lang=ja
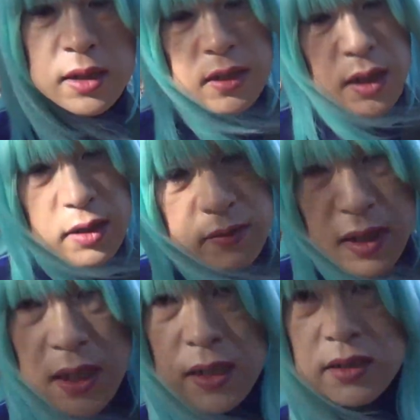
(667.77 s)
200
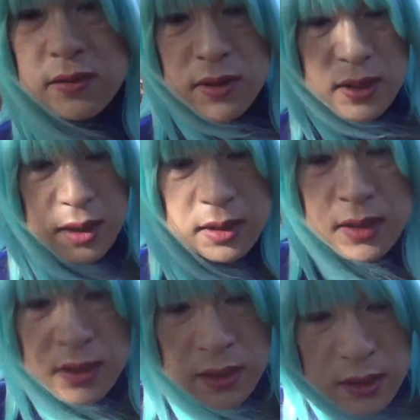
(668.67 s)
は上がってるかな
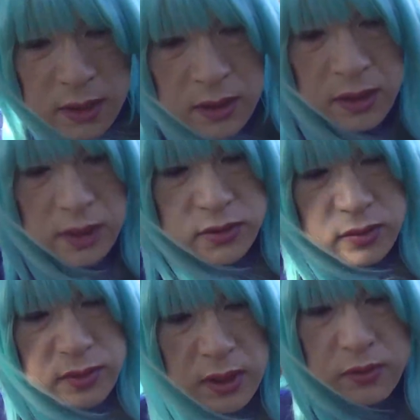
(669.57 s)
いや
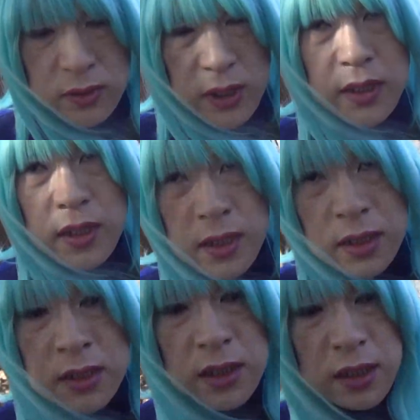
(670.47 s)
そうなるとね
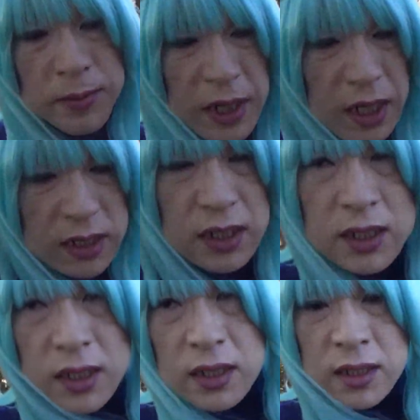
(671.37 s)
かな
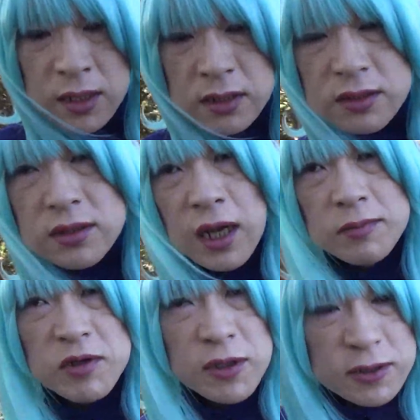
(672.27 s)
り
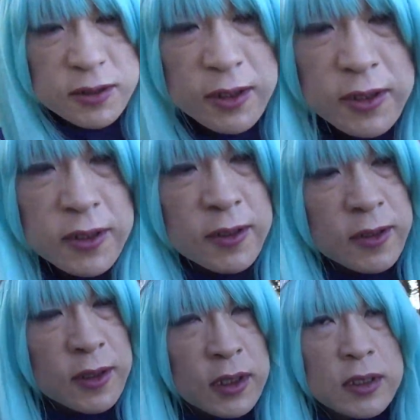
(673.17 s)
寒いですね
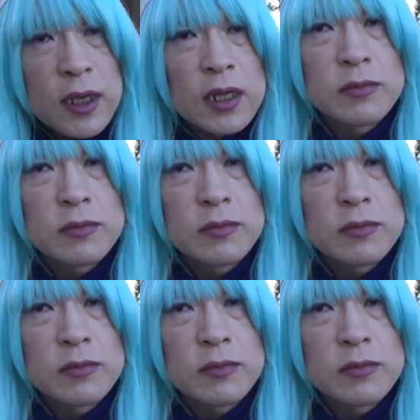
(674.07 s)
だか